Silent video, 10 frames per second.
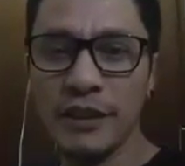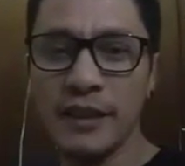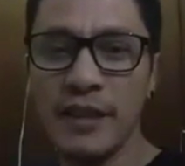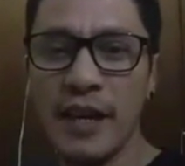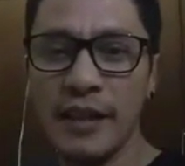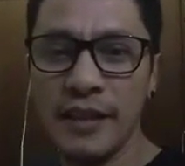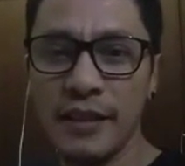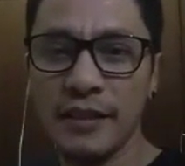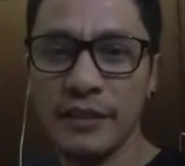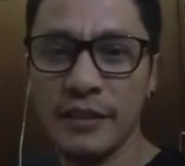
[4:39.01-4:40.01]
siyahin.
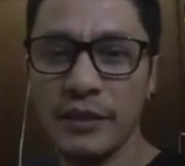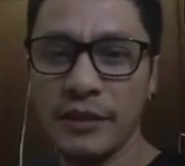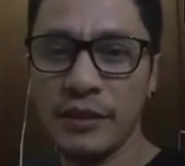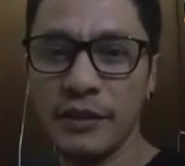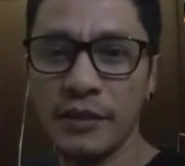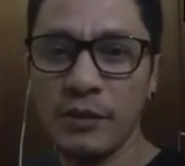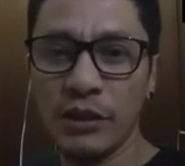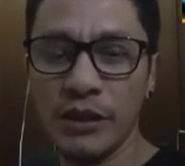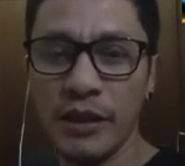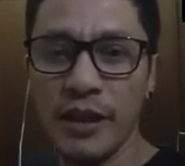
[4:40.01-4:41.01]
So
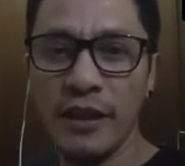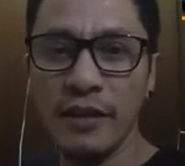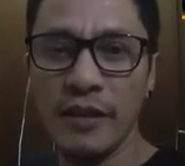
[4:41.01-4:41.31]
once again,